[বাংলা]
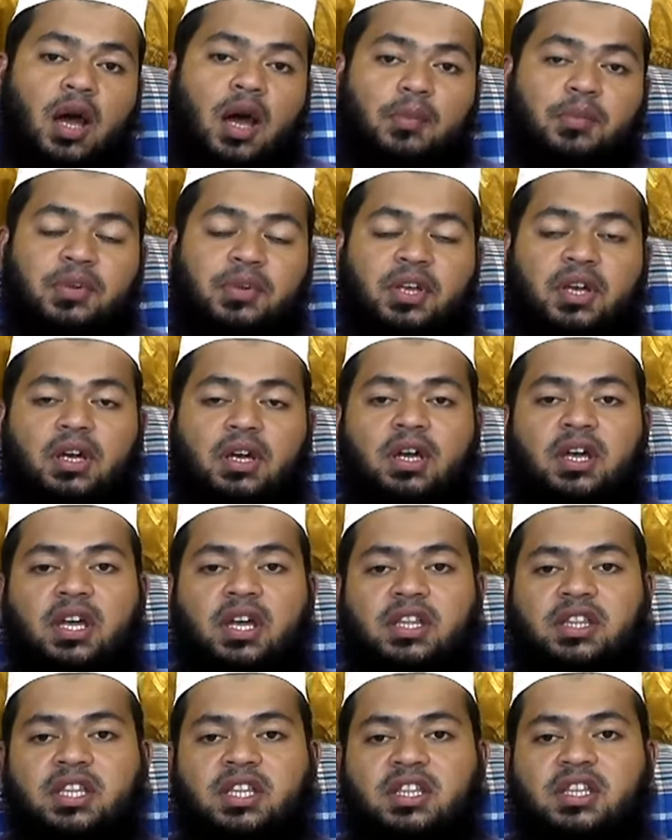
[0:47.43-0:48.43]
আপনি
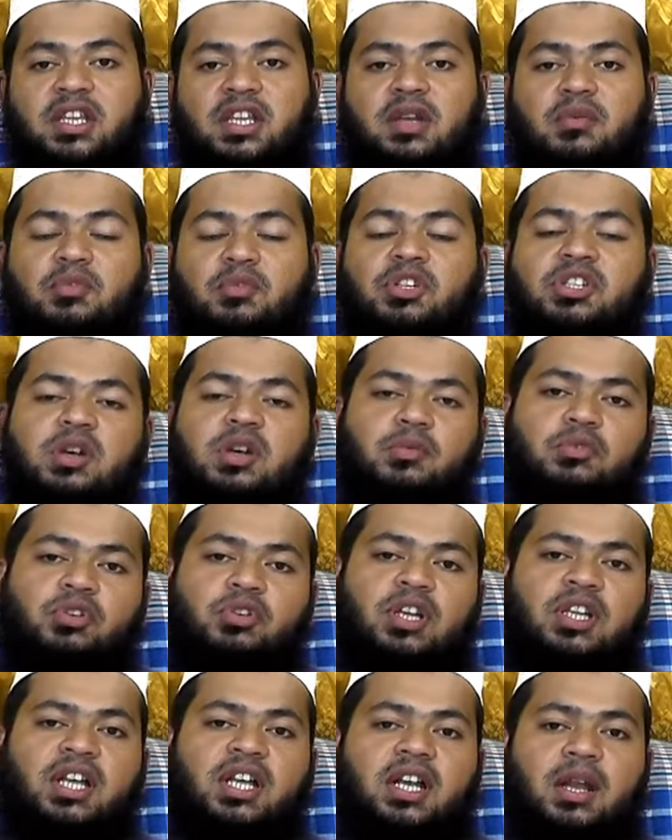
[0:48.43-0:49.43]
এই তিন দিনের মধ্যে
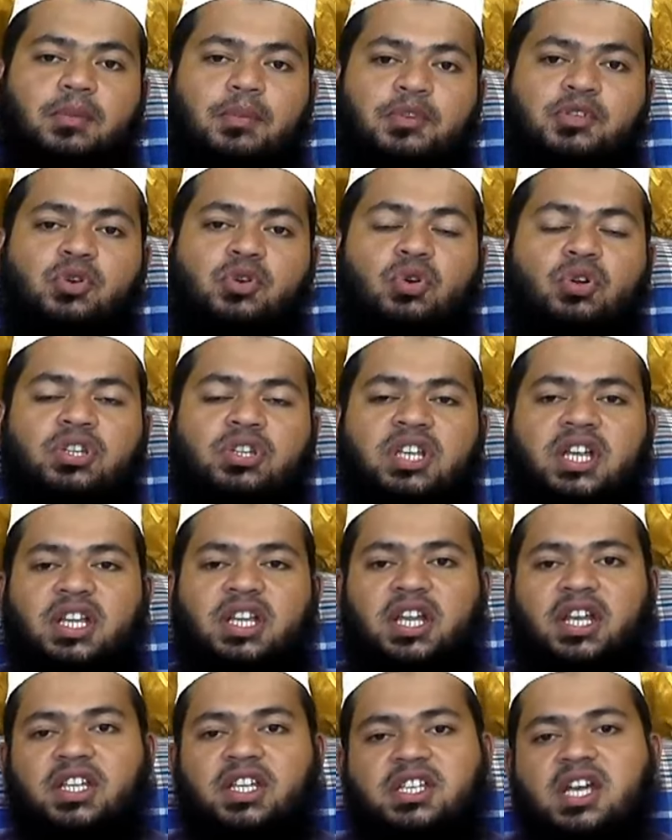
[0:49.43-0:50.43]
সামর্থ্য না থাকলে আপনি যখন দিয়ে
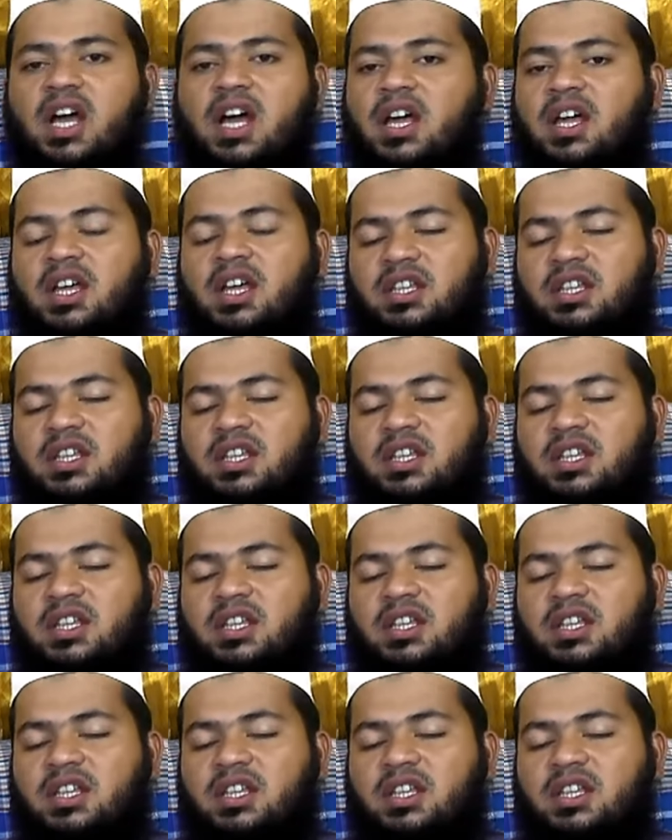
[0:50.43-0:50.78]
দেন ইচ্ছা